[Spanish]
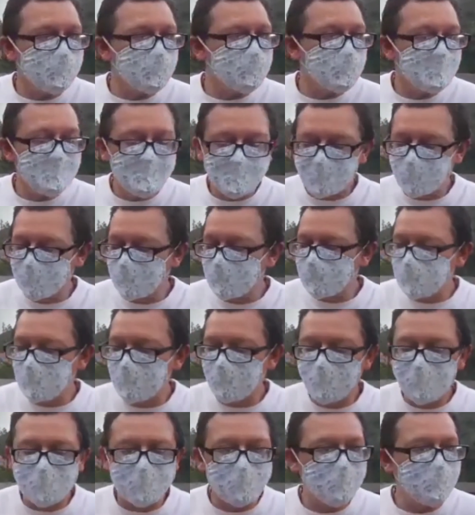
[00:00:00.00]
queda
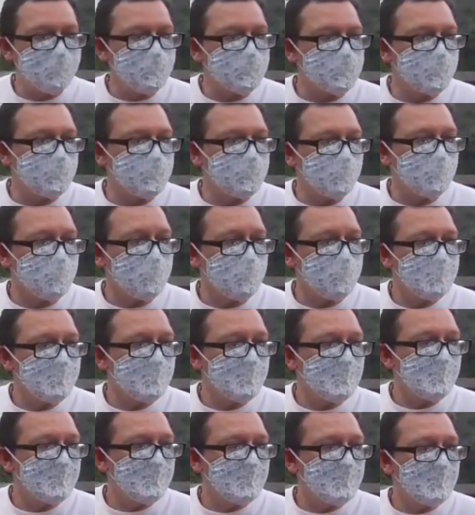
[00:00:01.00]
desamparada a mi señora,
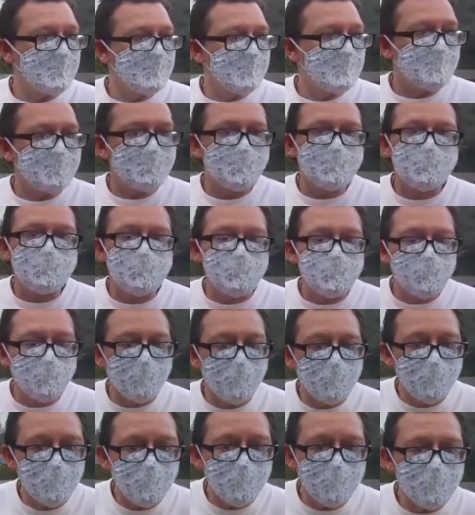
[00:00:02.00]

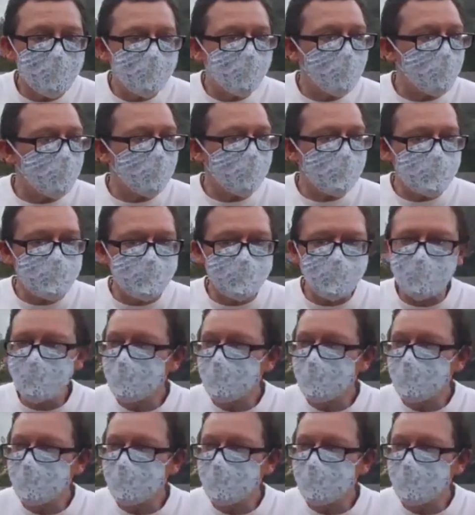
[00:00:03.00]
solo por cuestión